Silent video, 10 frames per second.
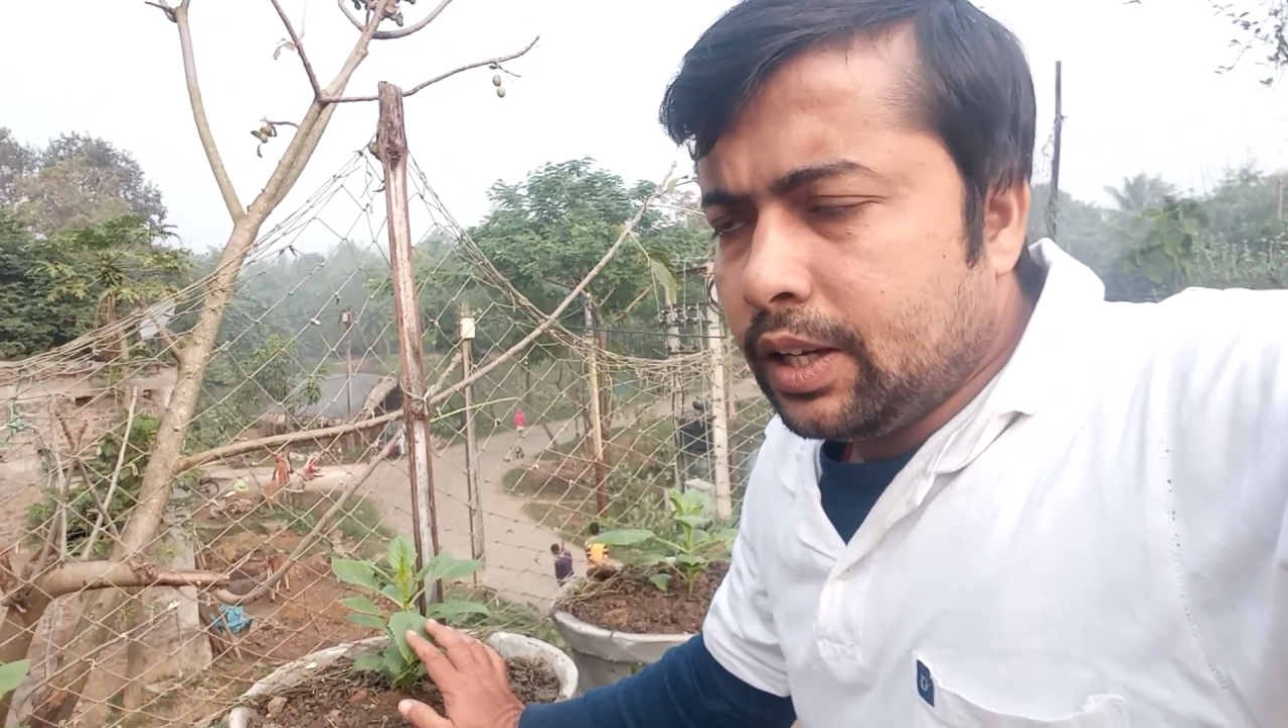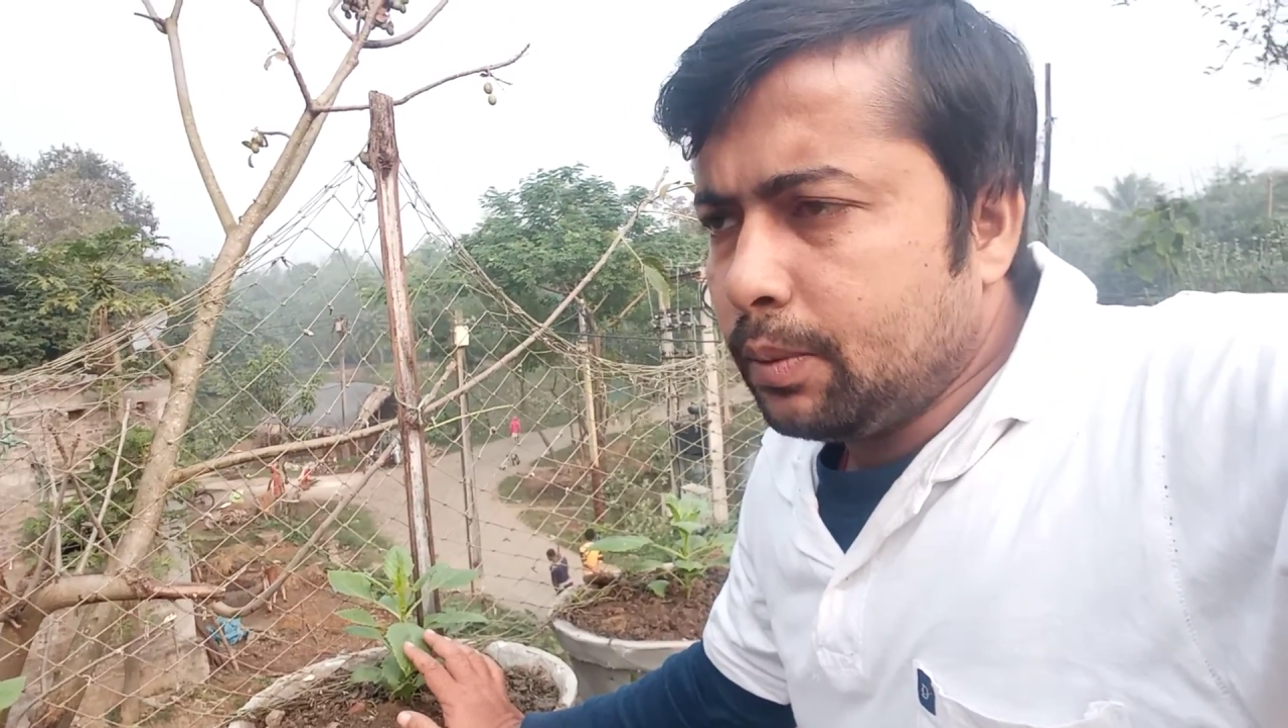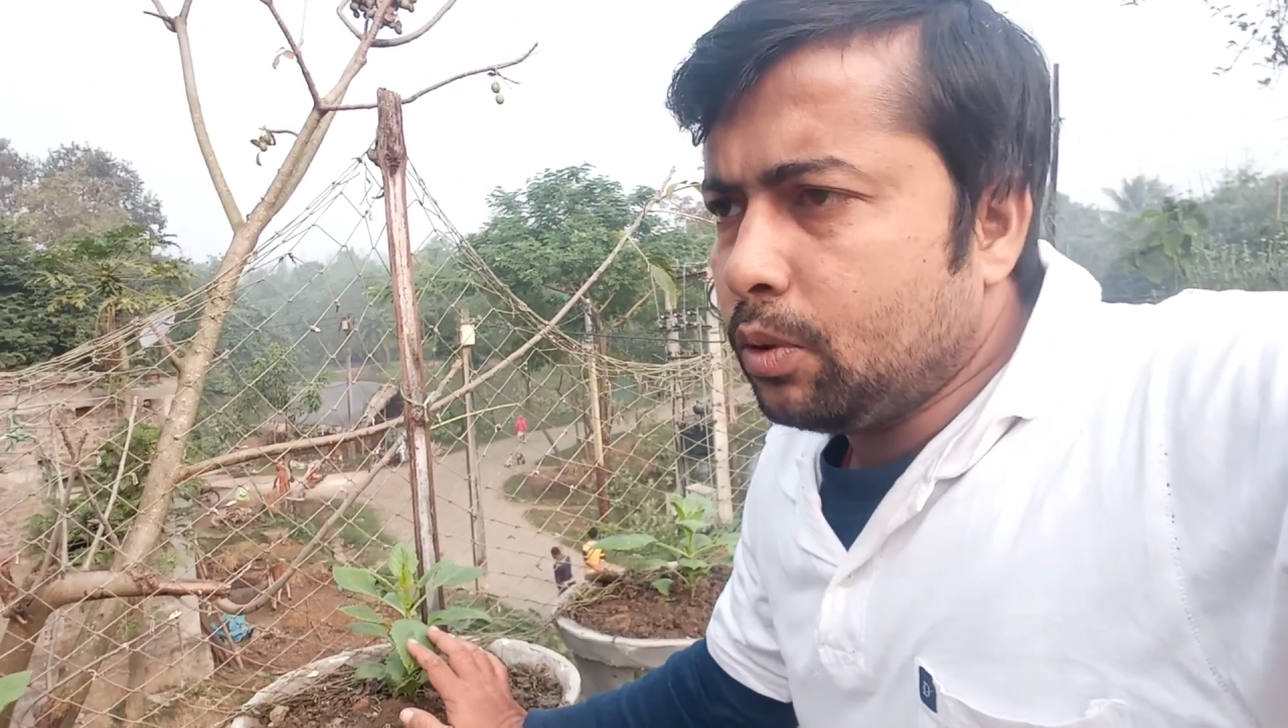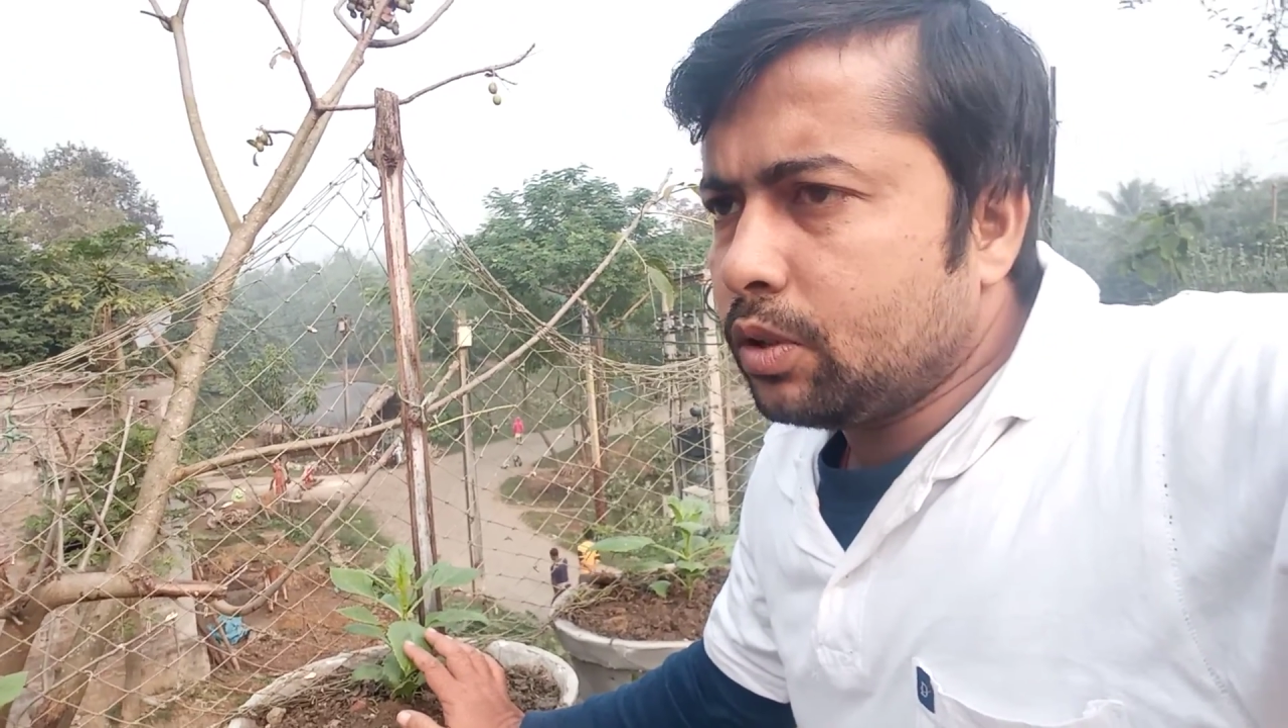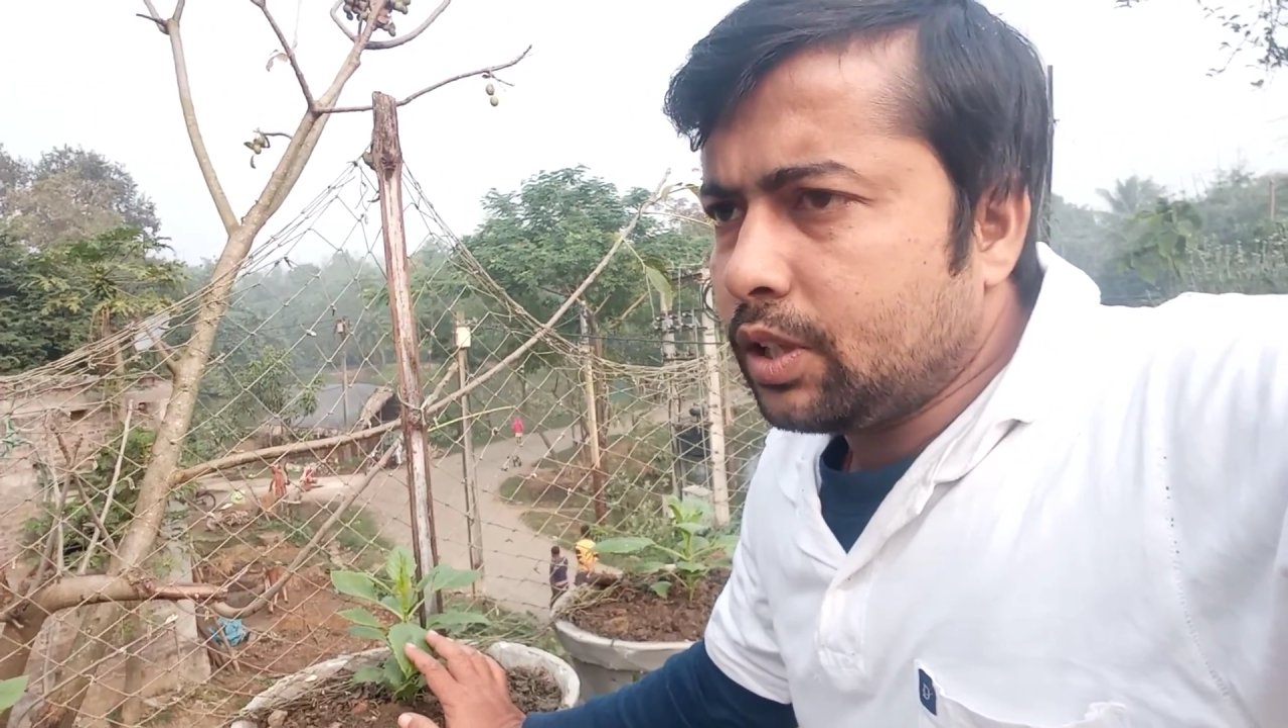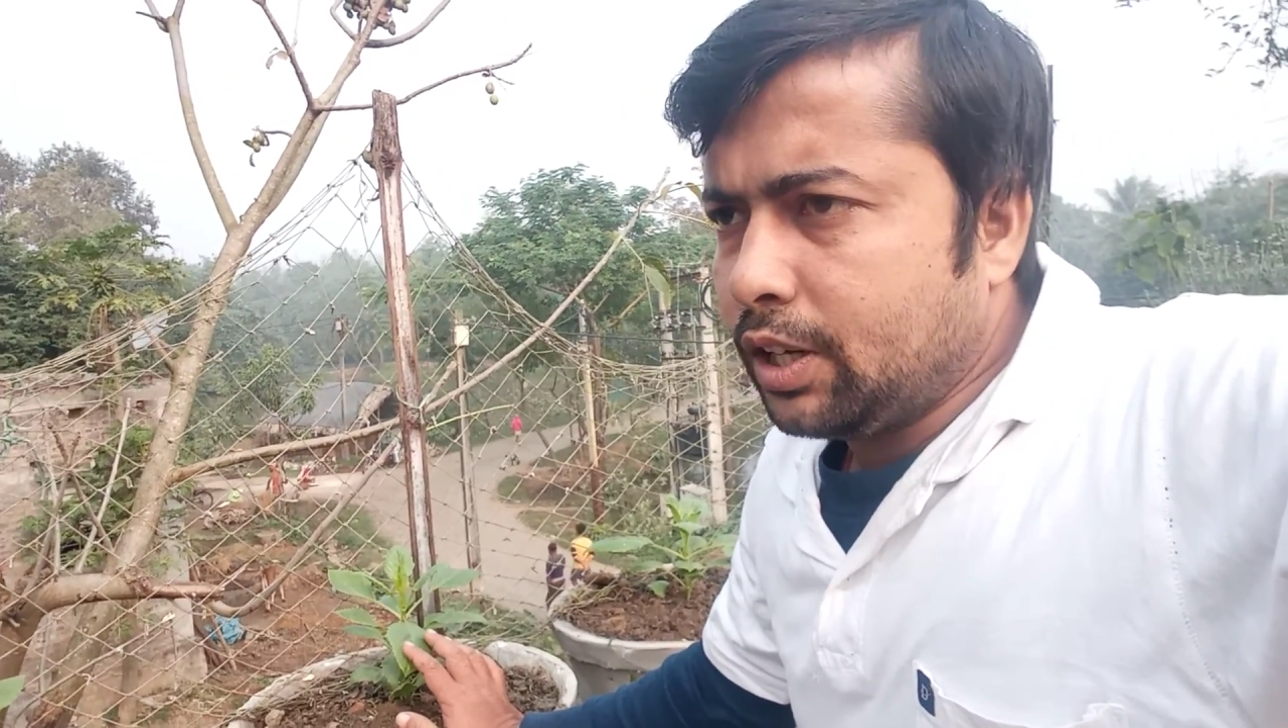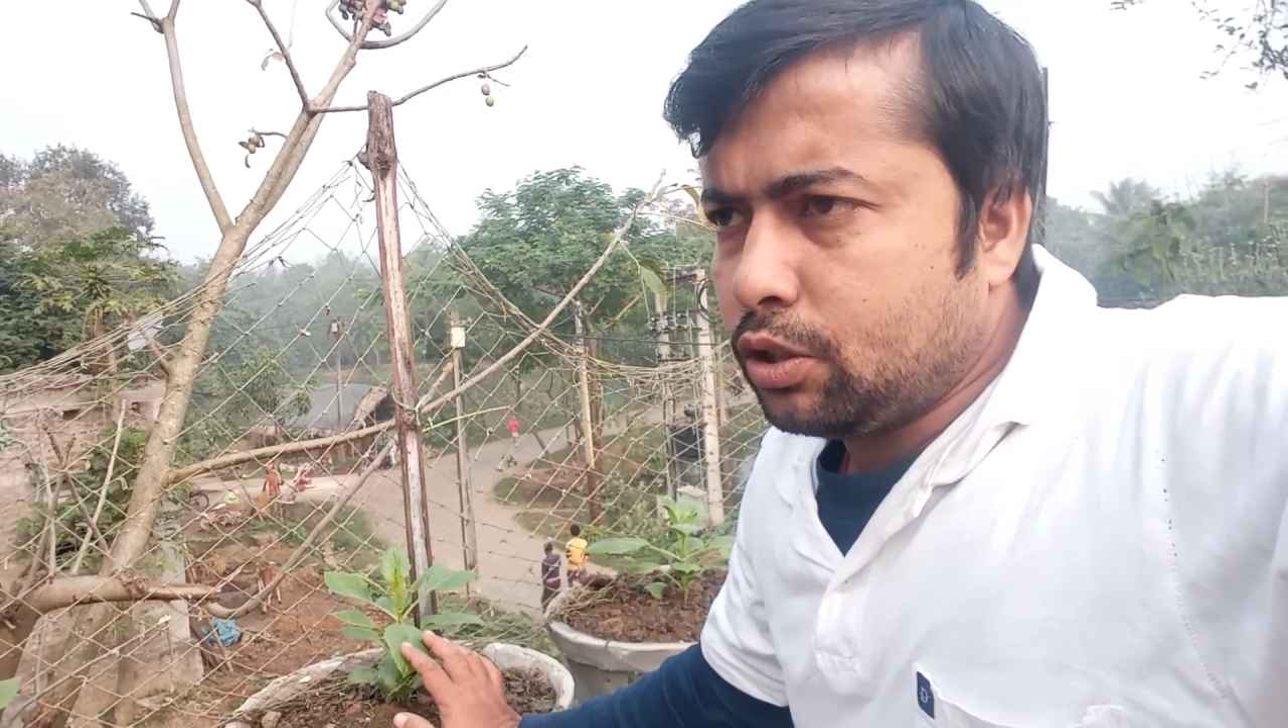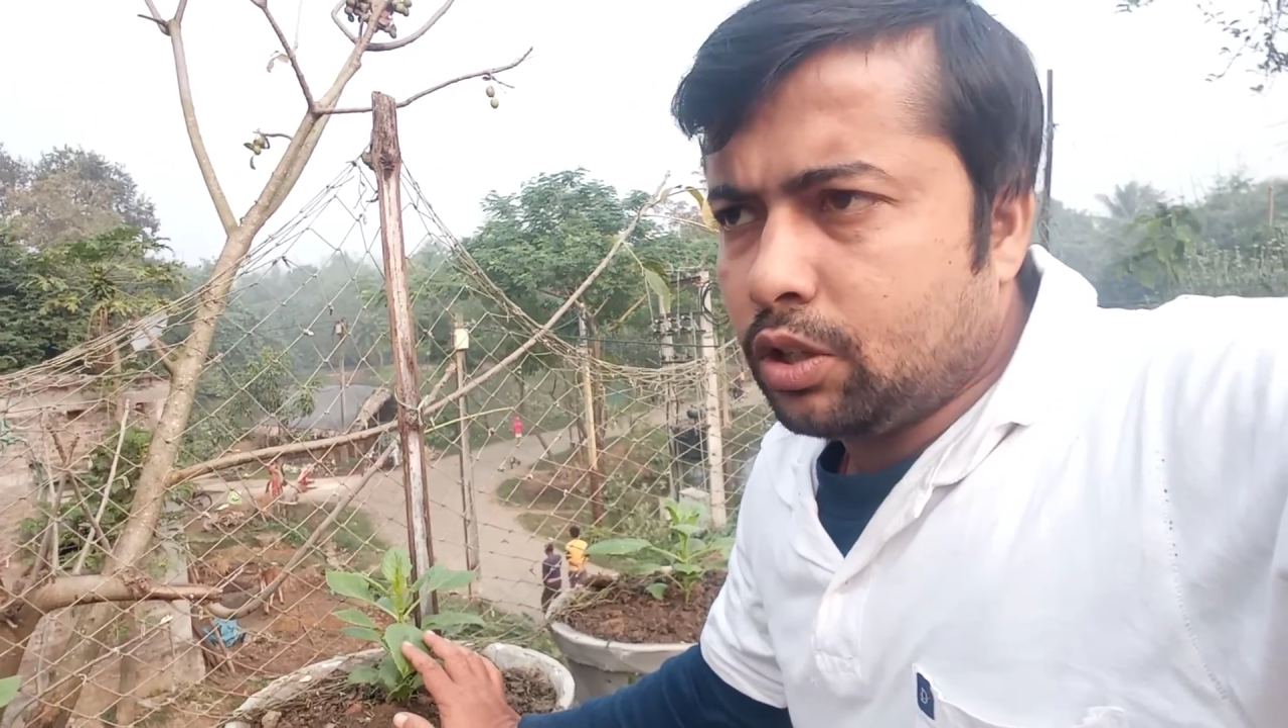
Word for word: এবং তার